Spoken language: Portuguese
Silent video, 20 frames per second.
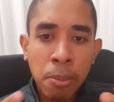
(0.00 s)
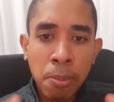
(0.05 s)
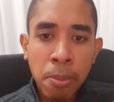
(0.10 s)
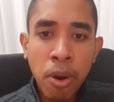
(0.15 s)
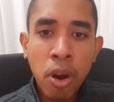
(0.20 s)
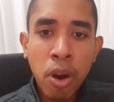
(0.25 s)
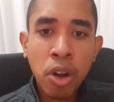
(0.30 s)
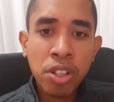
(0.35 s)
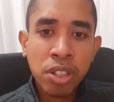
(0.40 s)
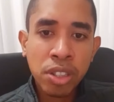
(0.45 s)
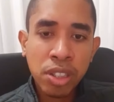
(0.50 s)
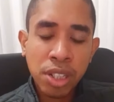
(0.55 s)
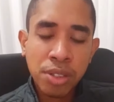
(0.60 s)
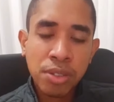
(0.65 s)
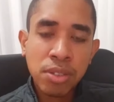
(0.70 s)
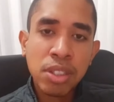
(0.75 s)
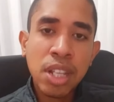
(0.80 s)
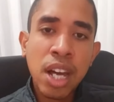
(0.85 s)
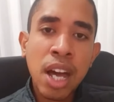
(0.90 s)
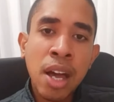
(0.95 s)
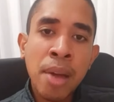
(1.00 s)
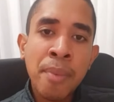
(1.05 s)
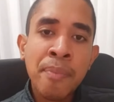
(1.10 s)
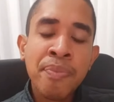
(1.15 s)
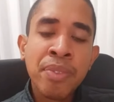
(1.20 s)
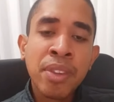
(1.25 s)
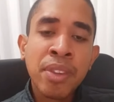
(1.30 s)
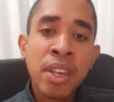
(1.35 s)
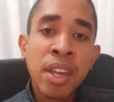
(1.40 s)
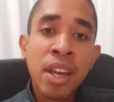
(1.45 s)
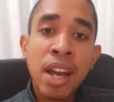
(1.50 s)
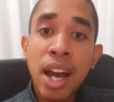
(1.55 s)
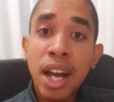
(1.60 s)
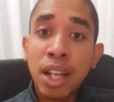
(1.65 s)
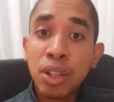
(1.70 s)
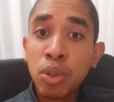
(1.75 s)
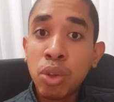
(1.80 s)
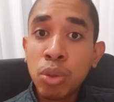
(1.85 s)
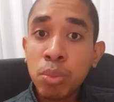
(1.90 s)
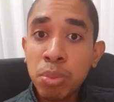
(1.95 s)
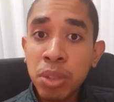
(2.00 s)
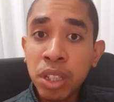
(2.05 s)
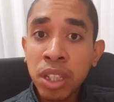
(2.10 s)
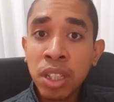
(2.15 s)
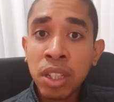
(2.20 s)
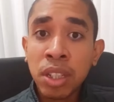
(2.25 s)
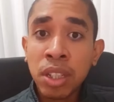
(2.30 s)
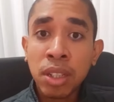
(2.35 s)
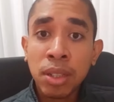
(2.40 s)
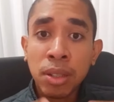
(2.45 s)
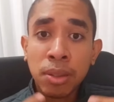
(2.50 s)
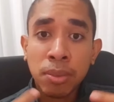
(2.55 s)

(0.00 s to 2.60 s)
pode te ajudar a dormir